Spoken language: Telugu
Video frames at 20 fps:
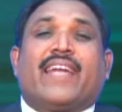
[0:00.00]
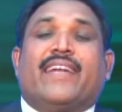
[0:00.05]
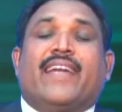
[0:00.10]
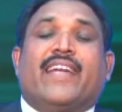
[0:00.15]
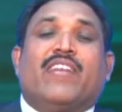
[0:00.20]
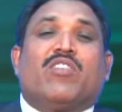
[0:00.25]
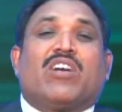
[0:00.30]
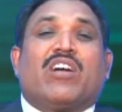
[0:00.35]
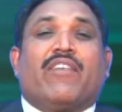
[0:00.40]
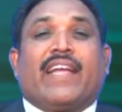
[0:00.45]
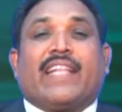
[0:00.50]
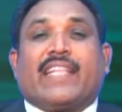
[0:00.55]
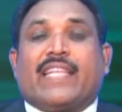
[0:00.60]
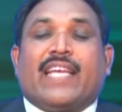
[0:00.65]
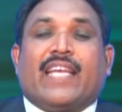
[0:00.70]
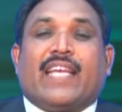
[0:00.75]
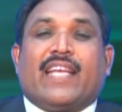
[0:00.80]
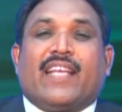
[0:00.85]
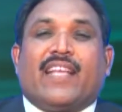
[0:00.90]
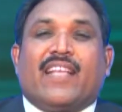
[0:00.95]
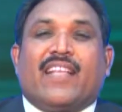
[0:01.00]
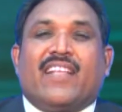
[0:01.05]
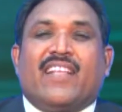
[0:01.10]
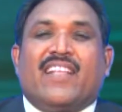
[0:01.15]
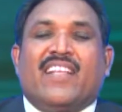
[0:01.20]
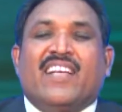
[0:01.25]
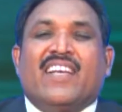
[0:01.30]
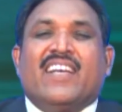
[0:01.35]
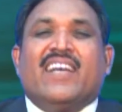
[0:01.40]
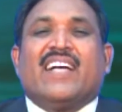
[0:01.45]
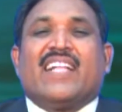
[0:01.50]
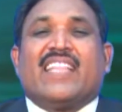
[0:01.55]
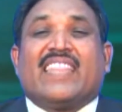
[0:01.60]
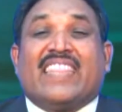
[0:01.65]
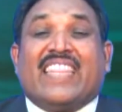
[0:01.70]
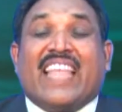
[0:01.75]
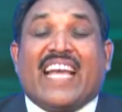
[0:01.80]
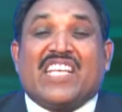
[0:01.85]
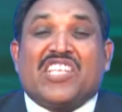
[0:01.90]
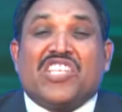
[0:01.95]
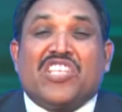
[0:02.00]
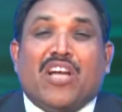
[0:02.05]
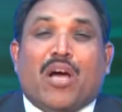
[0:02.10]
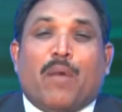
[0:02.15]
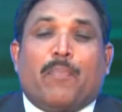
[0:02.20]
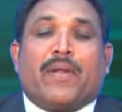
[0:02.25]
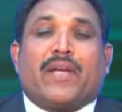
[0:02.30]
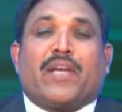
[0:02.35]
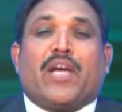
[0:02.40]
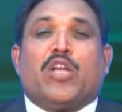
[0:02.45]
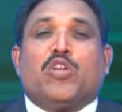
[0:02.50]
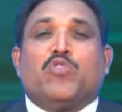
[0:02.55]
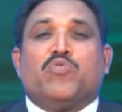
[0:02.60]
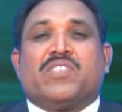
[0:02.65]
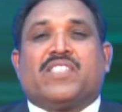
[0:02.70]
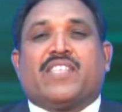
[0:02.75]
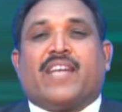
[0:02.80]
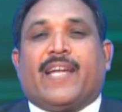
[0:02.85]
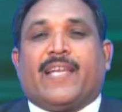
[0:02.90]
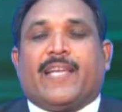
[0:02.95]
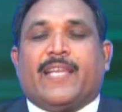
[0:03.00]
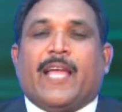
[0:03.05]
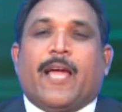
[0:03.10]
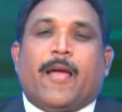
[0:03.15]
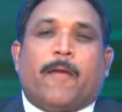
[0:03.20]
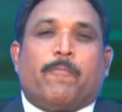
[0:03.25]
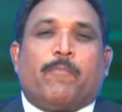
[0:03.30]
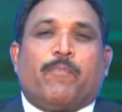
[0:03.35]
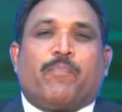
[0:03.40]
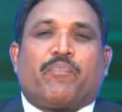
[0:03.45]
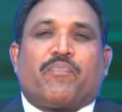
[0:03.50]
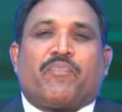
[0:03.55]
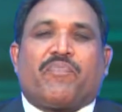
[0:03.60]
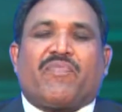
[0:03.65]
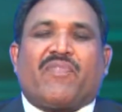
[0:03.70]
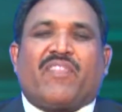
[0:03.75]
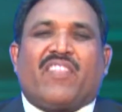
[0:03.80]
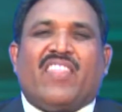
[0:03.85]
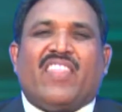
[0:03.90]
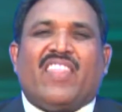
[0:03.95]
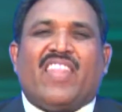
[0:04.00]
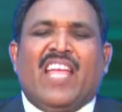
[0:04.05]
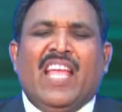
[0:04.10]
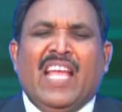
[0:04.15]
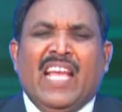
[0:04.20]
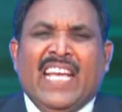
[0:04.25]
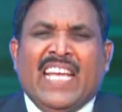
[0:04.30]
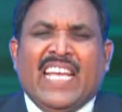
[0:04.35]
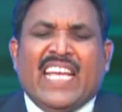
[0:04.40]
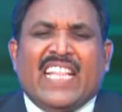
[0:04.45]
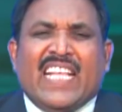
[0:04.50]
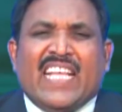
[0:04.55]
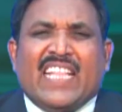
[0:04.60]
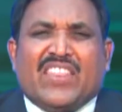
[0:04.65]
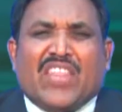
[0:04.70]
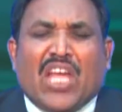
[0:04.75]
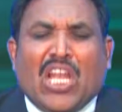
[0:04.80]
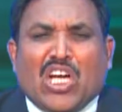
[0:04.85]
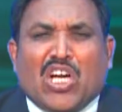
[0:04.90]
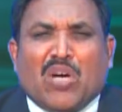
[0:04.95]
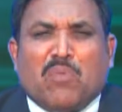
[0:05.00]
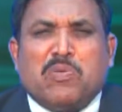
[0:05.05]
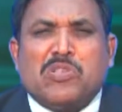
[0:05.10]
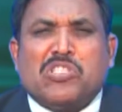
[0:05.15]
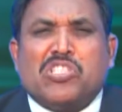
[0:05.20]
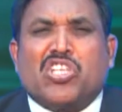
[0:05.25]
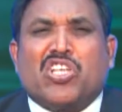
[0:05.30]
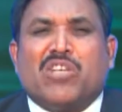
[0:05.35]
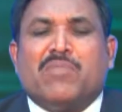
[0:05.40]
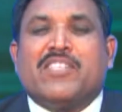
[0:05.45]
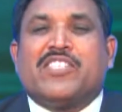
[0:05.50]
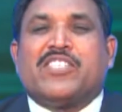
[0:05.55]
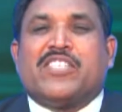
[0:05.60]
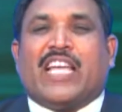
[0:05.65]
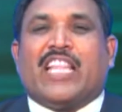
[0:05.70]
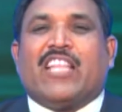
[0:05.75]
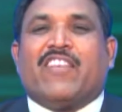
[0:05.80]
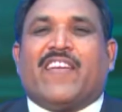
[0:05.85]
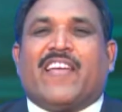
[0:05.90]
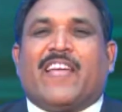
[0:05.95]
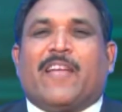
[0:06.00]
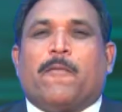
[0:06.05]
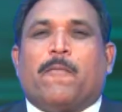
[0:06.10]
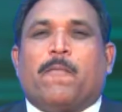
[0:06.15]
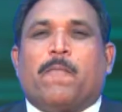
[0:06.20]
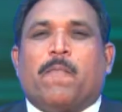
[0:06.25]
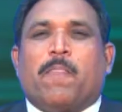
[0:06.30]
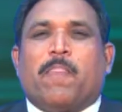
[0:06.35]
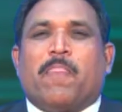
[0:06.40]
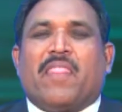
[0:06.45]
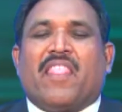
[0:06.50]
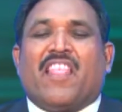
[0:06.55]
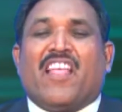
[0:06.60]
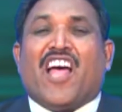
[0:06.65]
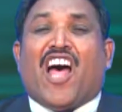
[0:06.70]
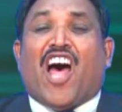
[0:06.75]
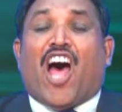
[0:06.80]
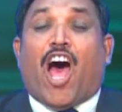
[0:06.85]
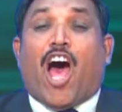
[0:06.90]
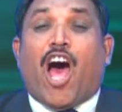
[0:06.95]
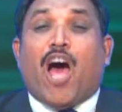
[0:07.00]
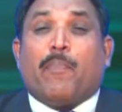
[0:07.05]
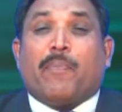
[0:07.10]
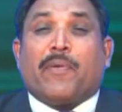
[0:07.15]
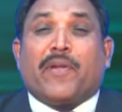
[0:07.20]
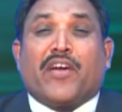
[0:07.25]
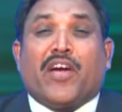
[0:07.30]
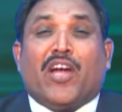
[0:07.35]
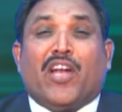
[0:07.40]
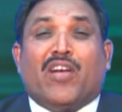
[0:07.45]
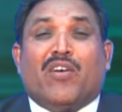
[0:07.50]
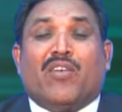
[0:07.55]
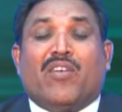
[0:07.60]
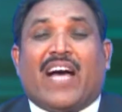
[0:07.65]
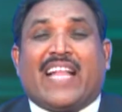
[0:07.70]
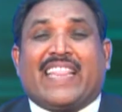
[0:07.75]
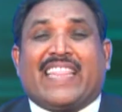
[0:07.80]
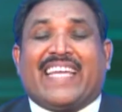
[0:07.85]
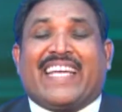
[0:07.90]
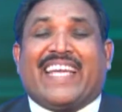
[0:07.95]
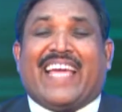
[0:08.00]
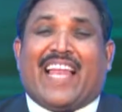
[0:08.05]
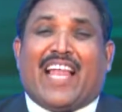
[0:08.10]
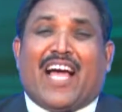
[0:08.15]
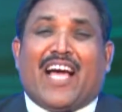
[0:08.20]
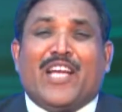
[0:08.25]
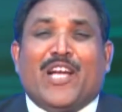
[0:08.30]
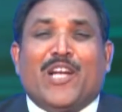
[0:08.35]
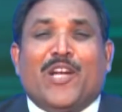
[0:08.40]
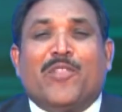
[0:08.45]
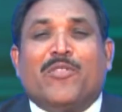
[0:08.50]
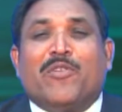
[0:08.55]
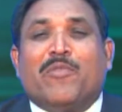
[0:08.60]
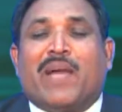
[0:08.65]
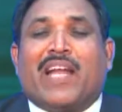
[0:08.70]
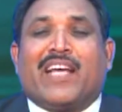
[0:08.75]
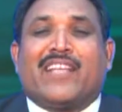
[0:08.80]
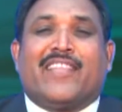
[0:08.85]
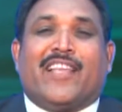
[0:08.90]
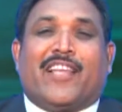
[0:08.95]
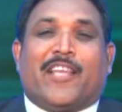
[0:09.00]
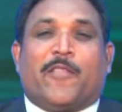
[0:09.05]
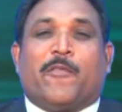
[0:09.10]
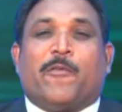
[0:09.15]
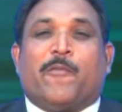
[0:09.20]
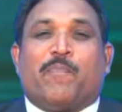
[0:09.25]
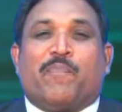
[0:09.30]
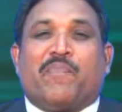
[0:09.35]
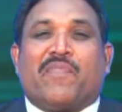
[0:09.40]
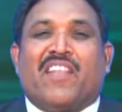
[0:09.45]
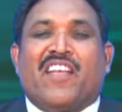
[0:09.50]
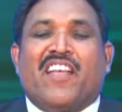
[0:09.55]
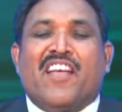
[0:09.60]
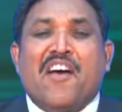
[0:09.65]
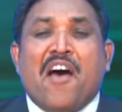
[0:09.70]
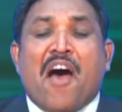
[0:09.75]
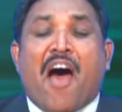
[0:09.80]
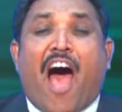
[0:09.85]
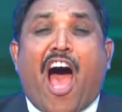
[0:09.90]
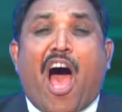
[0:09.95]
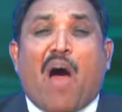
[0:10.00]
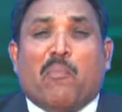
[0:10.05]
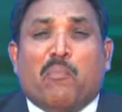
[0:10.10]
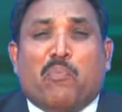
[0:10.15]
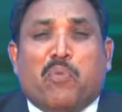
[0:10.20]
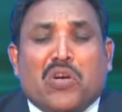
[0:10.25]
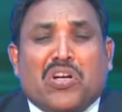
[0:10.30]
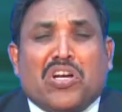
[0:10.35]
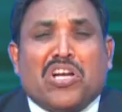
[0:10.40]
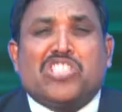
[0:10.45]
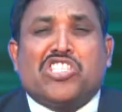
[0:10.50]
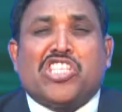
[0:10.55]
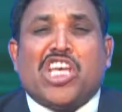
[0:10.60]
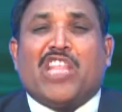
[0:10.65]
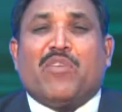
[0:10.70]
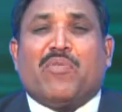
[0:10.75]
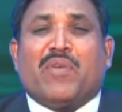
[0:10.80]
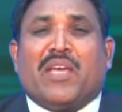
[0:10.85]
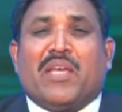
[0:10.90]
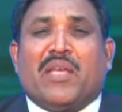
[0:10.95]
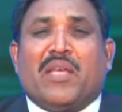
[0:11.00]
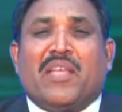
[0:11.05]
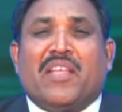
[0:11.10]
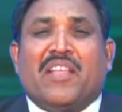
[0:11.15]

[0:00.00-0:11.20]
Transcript: రెడ్డి అనే ఒక వ్యక్తి దక్షిణాఫ్రికాలో ఉంటాడు ఈయన ఇది తెలుగు పుస్తకం చదివి ఆఫ్రికాలో అతనికి ఎలా వెళ్ళిందో మనకు తెలియదు ఆ బుక్ చదివి